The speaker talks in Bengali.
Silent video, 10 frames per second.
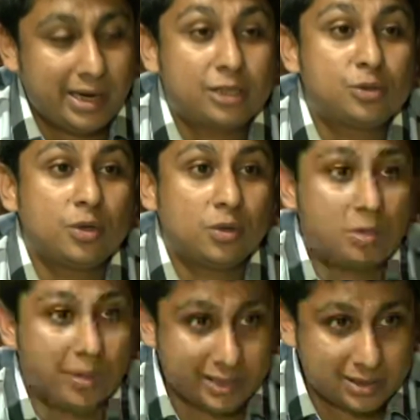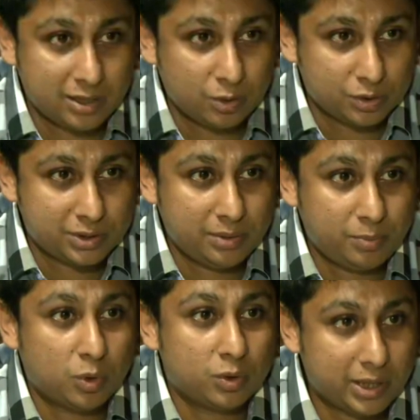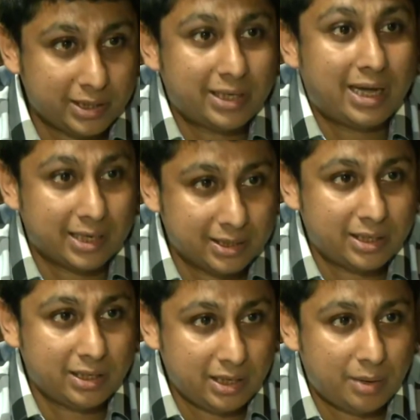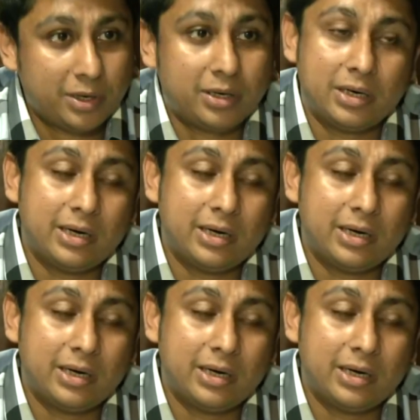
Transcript: নেক্সট উইকও আমরা এক্সটেন্ড করছি পনেরো তারিখে কালকে থেকে আবার